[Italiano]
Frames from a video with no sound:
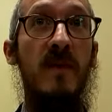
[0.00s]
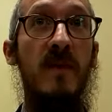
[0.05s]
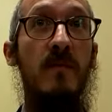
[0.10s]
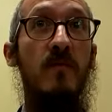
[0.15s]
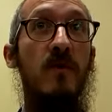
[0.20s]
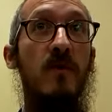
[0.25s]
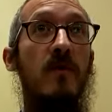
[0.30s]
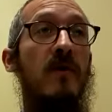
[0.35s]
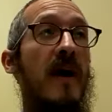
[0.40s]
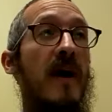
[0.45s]

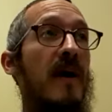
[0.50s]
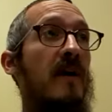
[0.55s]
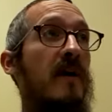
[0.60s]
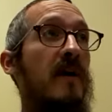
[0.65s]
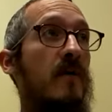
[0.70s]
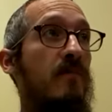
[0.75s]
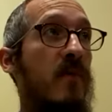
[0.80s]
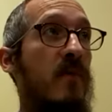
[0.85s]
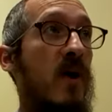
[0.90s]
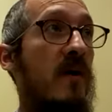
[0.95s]
in modo tale
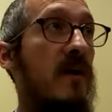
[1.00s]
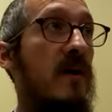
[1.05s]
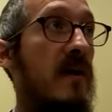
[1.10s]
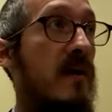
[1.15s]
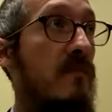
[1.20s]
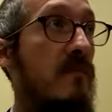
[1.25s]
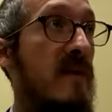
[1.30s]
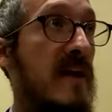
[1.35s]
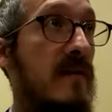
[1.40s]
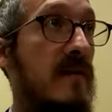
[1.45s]
che poi
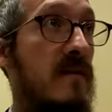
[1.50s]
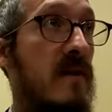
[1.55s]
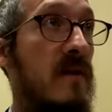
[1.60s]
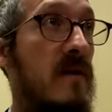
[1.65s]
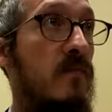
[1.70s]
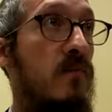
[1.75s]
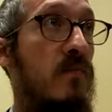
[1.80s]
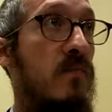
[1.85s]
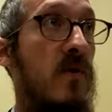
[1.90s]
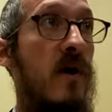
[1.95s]
il
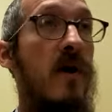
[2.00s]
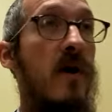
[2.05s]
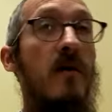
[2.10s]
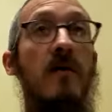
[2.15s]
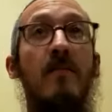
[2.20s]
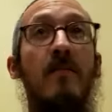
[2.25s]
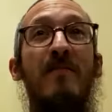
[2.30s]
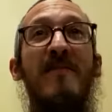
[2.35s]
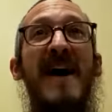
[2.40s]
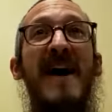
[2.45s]
Bedin
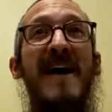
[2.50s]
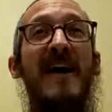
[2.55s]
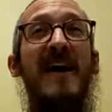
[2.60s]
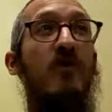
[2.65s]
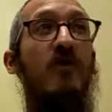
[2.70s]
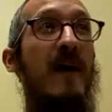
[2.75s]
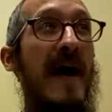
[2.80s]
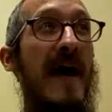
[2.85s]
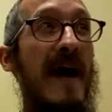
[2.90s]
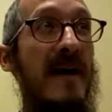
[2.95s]
può
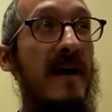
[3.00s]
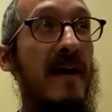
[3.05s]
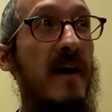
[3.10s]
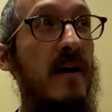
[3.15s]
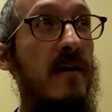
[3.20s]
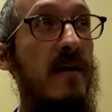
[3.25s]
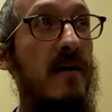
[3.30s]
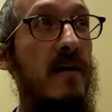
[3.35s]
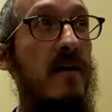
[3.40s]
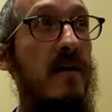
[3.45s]

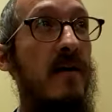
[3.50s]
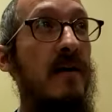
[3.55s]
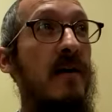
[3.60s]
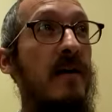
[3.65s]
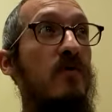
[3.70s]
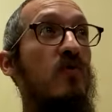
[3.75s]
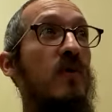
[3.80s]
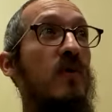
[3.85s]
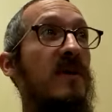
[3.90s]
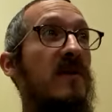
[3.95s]
paragonare
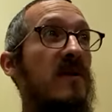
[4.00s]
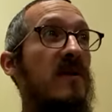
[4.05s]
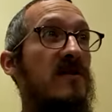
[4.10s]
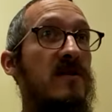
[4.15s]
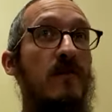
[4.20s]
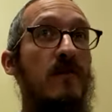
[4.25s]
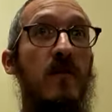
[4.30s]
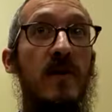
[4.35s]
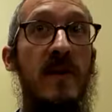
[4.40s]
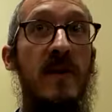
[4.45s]
le due
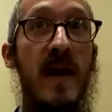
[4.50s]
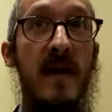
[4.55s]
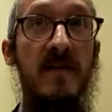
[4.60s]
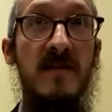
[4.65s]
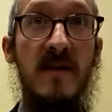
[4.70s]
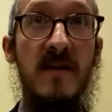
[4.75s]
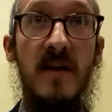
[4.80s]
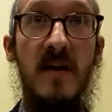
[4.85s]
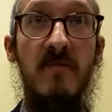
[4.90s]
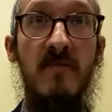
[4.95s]

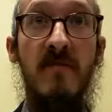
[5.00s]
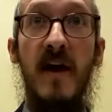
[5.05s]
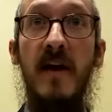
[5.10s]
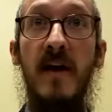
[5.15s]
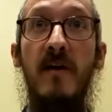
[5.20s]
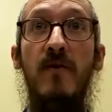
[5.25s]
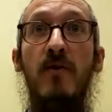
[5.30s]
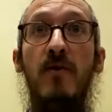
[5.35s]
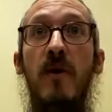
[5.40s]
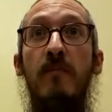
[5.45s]
testimonianze che
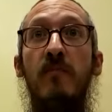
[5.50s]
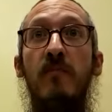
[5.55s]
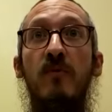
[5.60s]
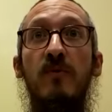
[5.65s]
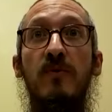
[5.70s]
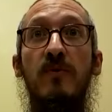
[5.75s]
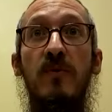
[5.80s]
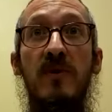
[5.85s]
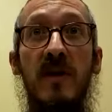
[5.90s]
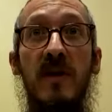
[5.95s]
vengono
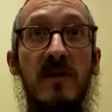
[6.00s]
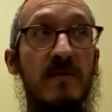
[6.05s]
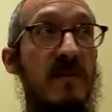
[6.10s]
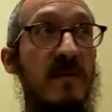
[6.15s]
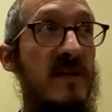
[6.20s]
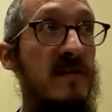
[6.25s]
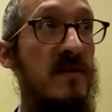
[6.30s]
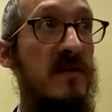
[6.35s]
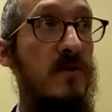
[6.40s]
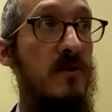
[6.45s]
appunto
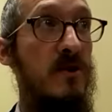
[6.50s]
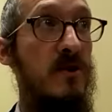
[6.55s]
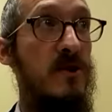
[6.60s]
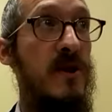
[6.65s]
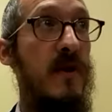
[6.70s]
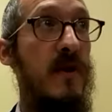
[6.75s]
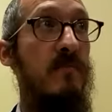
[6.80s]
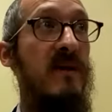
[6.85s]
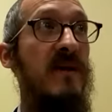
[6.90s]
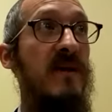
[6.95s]
trasmesse
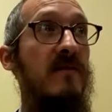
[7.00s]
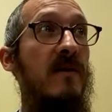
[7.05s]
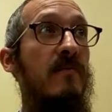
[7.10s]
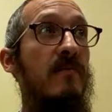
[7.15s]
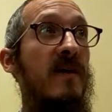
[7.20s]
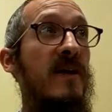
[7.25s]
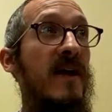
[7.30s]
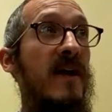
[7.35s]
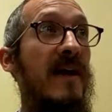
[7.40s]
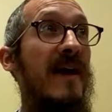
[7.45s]
originalmente
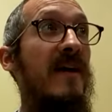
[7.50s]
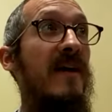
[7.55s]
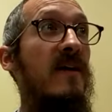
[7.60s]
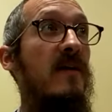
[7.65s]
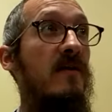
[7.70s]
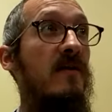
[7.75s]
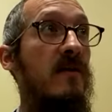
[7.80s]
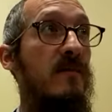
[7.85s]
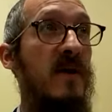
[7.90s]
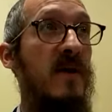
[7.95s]
in maniera
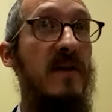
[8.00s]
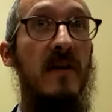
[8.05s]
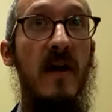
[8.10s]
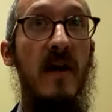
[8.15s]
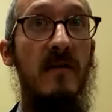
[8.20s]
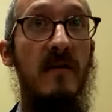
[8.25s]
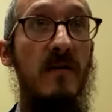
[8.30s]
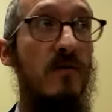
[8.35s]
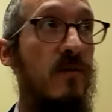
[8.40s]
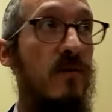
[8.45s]

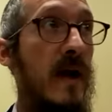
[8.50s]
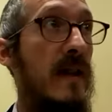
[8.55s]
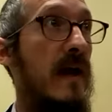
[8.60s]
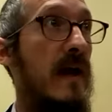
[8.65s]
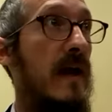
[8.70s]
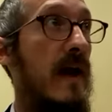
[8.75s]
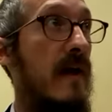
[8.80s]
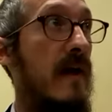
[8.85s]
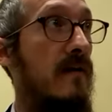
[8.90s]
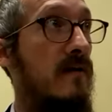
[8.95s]
indipendente l'una
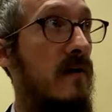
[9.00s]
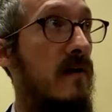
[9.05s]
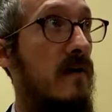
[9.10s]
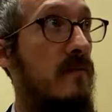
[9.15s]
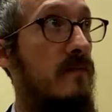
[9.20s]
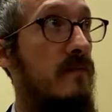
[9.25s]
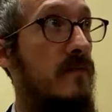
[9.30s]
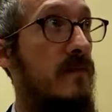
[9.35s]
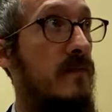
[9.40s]
dall'altra.